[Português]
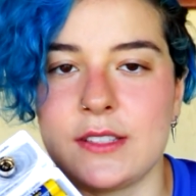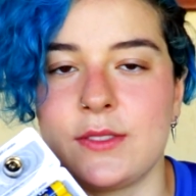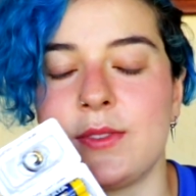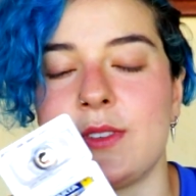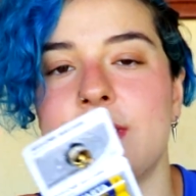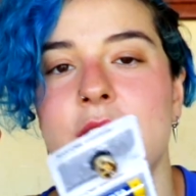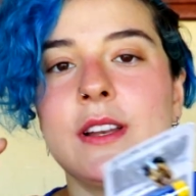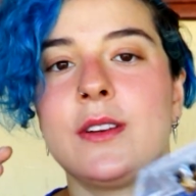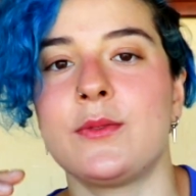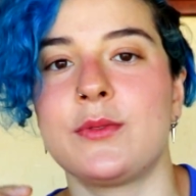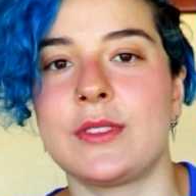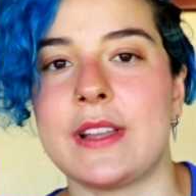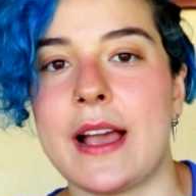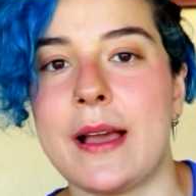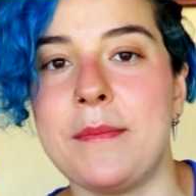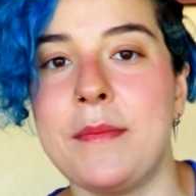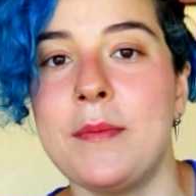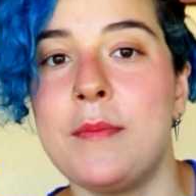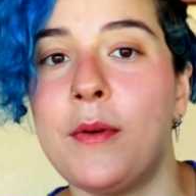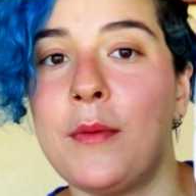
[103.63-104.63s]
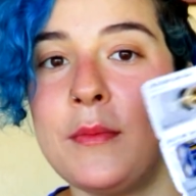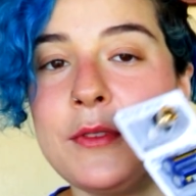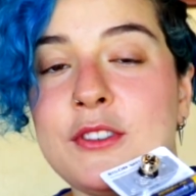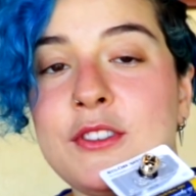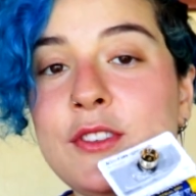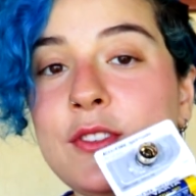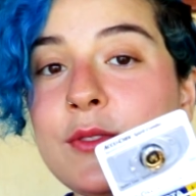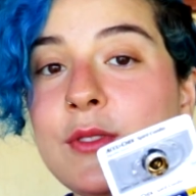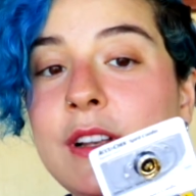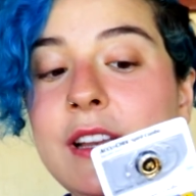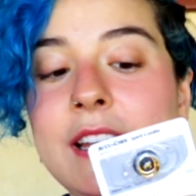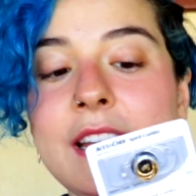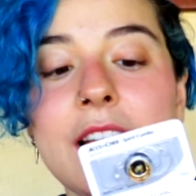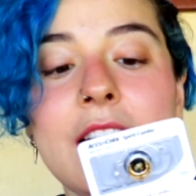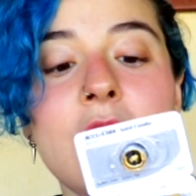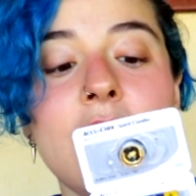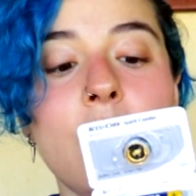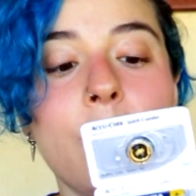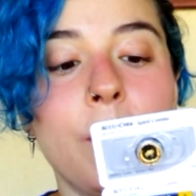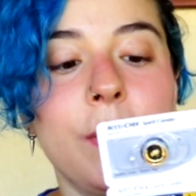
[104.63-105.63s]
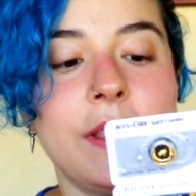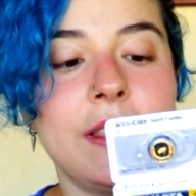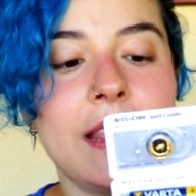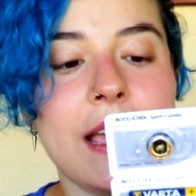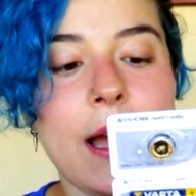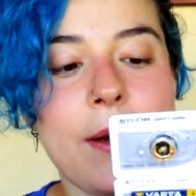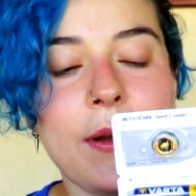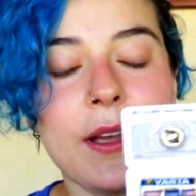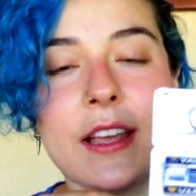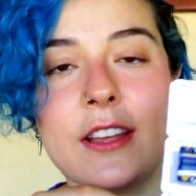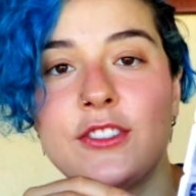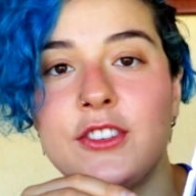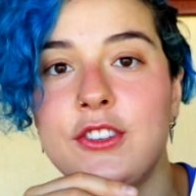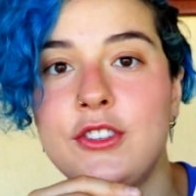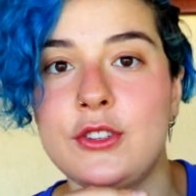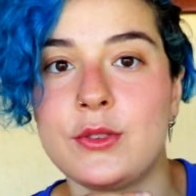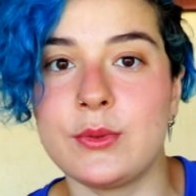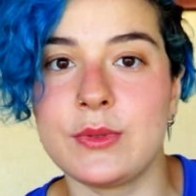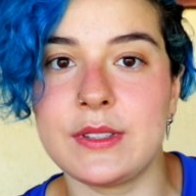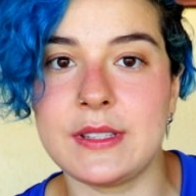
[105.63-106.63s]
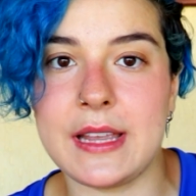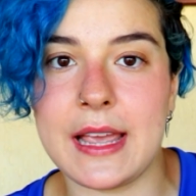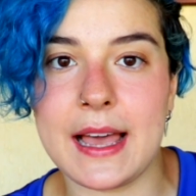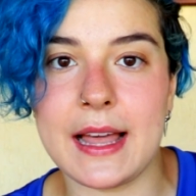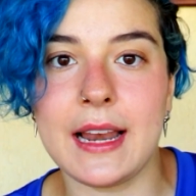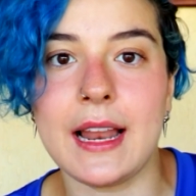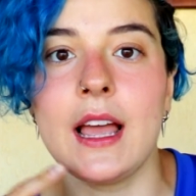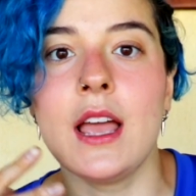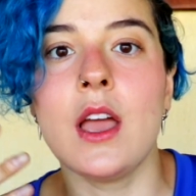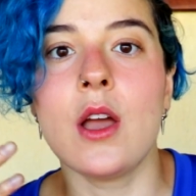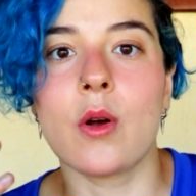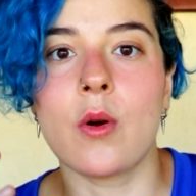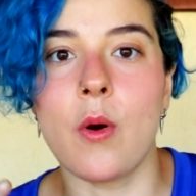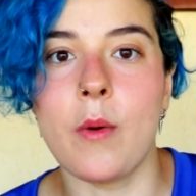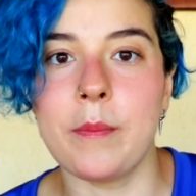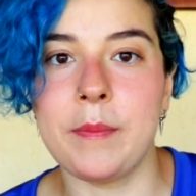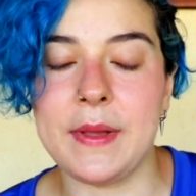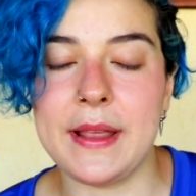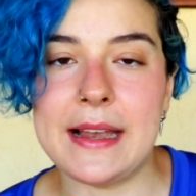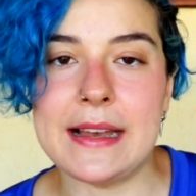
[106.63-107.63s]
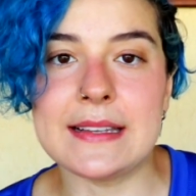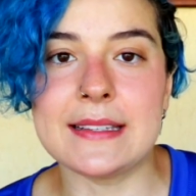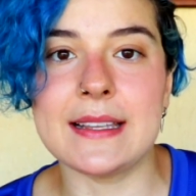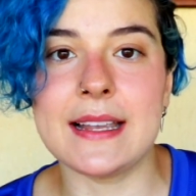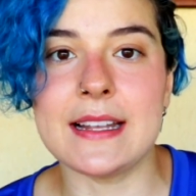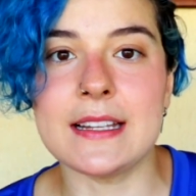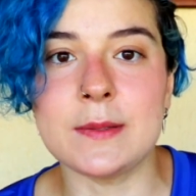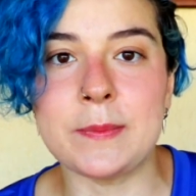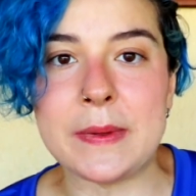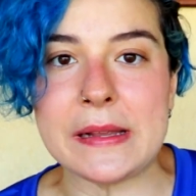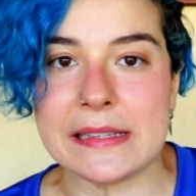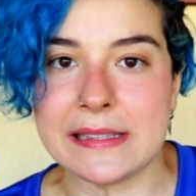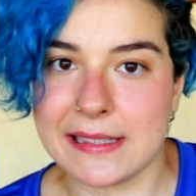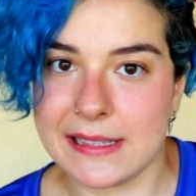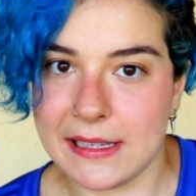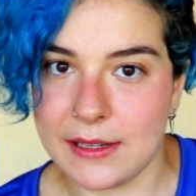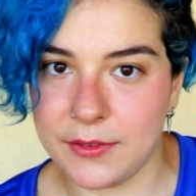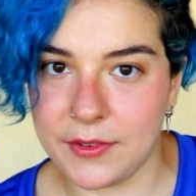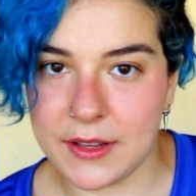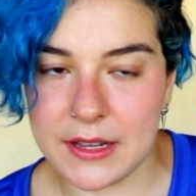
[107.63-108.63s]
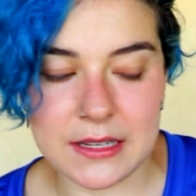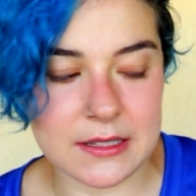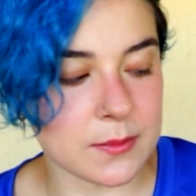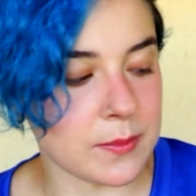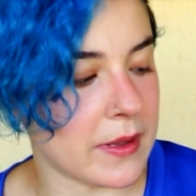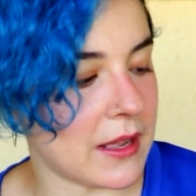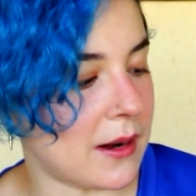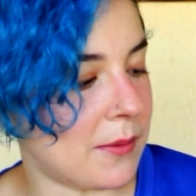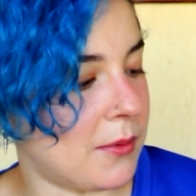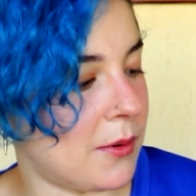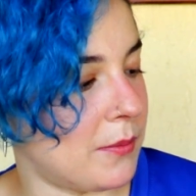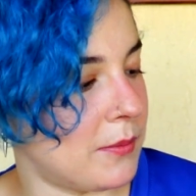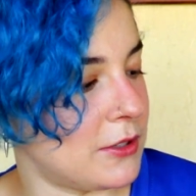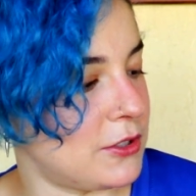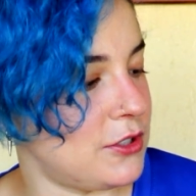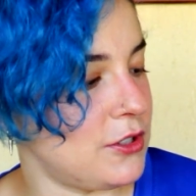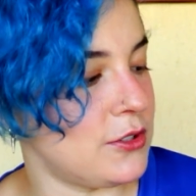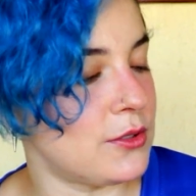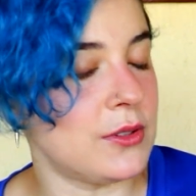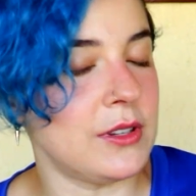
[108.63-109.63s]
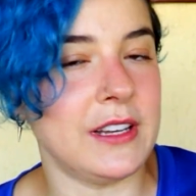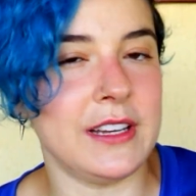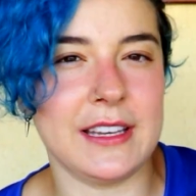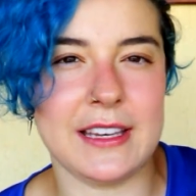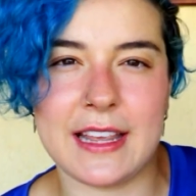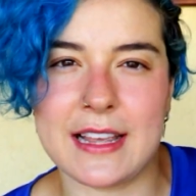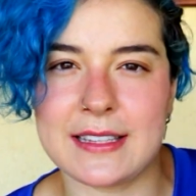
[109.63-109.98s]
Se você não sabe, bomba de insulina, o ideal é que a gente use ela com pilhas específicas para a bomba de insulina.